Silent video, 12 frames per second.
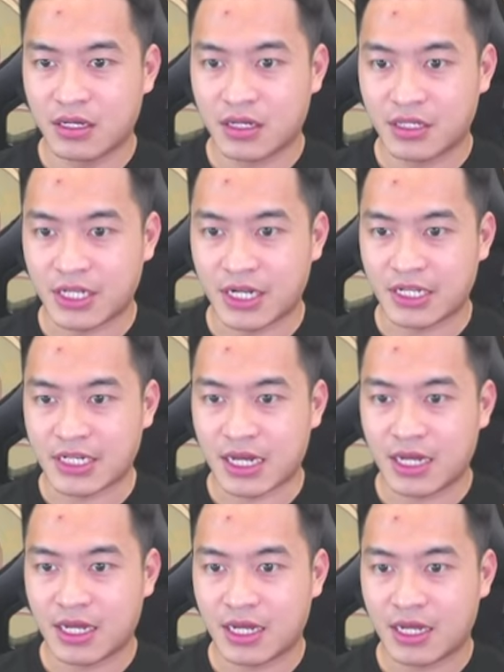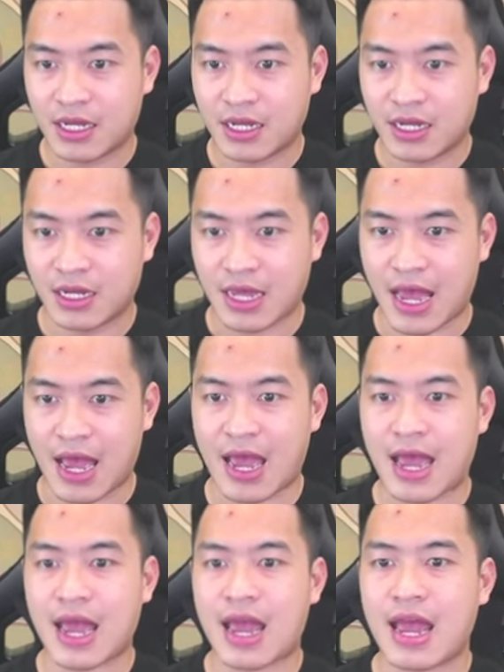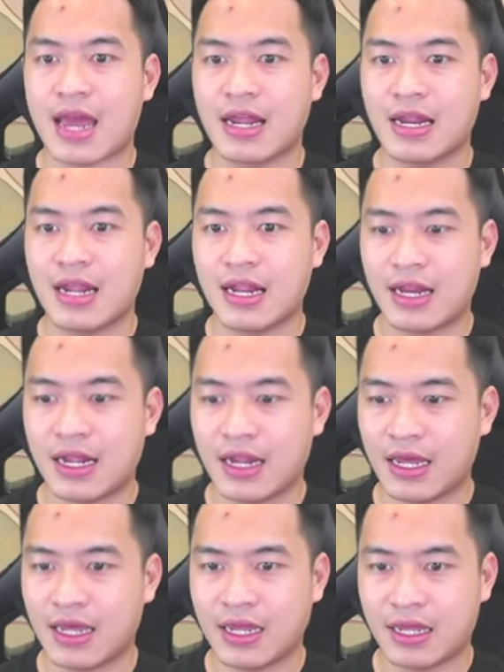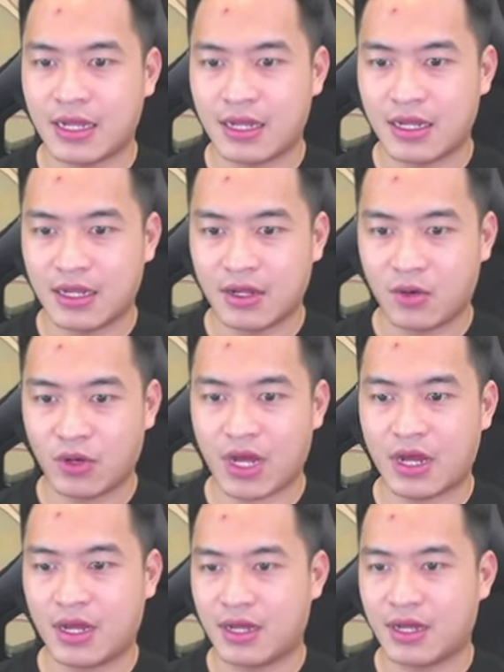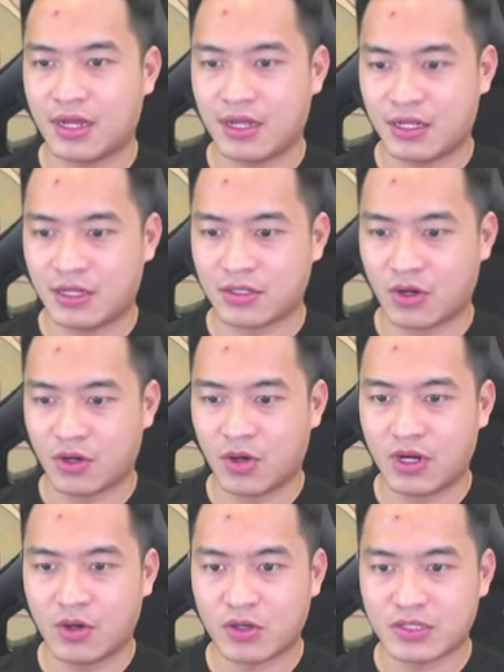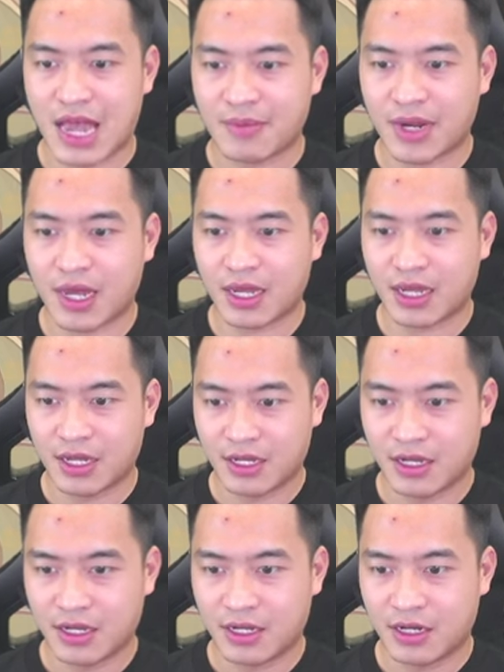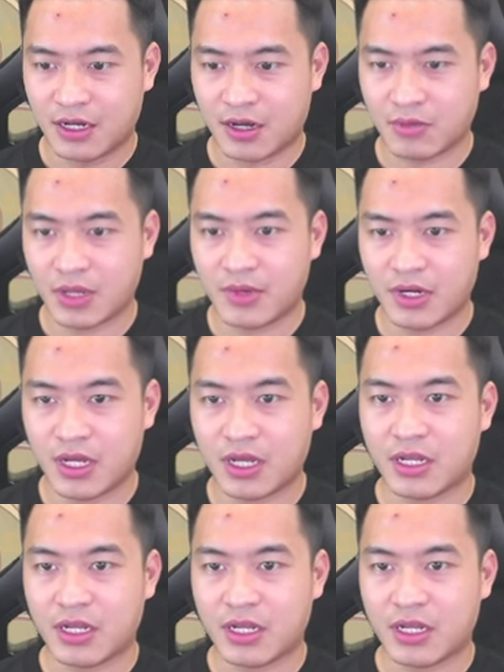trên này chăng à đây đây đây đây đây yeah. rồi luôn đồ giám này cộng thêm được đi